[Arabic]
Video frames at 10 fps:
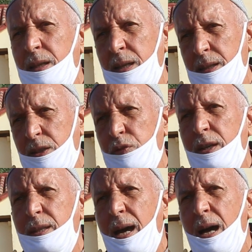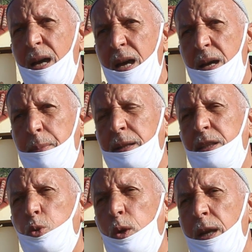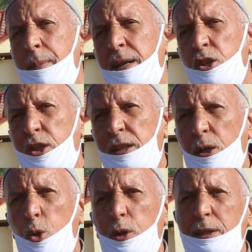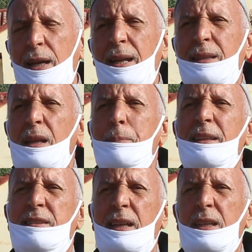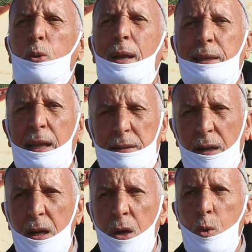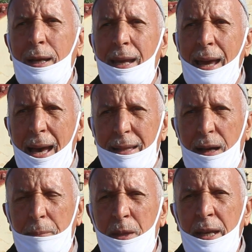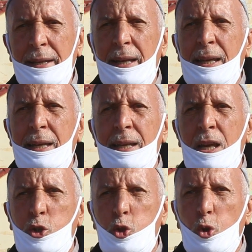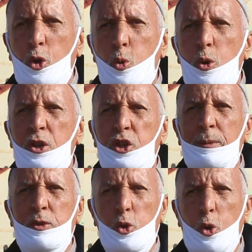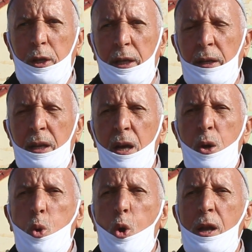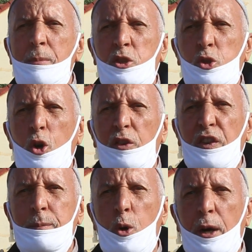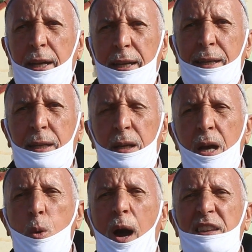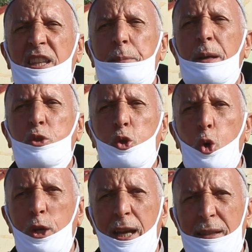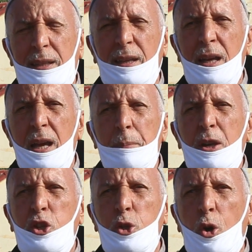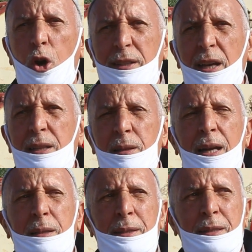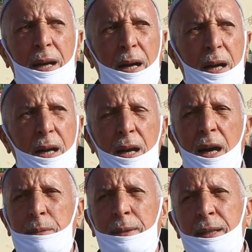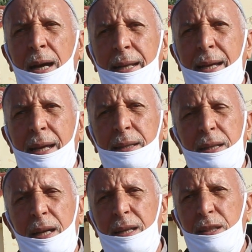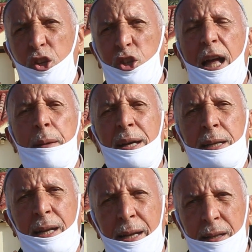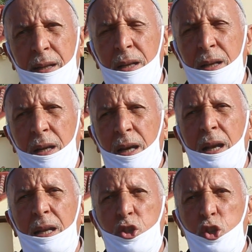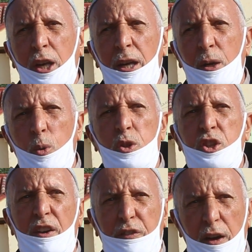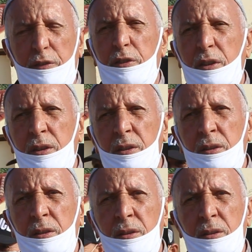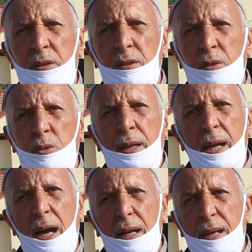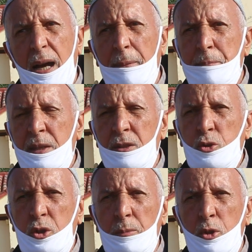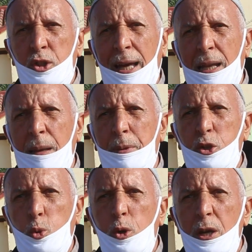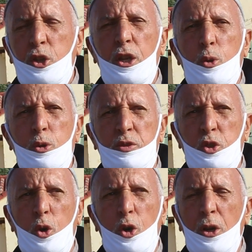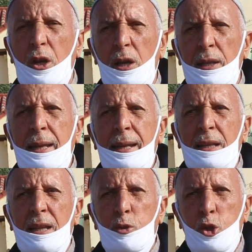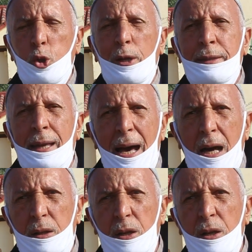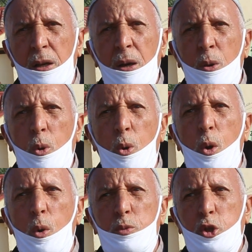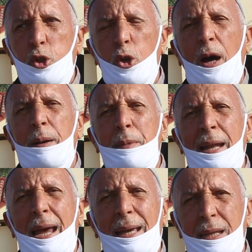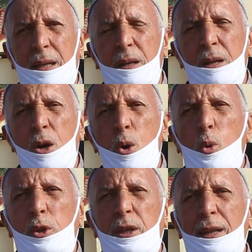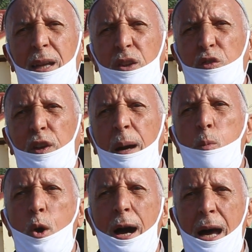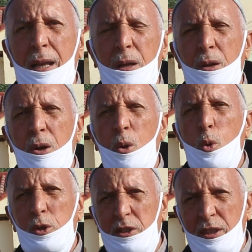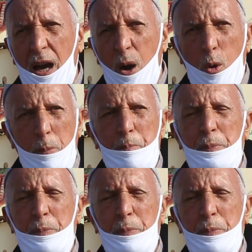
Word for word: كت... كتفقدها غادي تولي ما غاديش تعطي الاكل ديالها حتى بعد سنتين ولا ثلاثه ولهذا حنا كنناشدوا كل شيء المسؤولين كل مسؤول في موقعه وحسب مسؤوليته باش ينقاد هذه المنطقه هذه المنطقه راه كتعيش الامرين قله الشيء والجفاف ولهذا نطلبوا ان شاء الله باش كل شيء يكون مسؤول لان هذا مشروع دار ومشروع ملكي وتعطات فيه اموال والتصاوب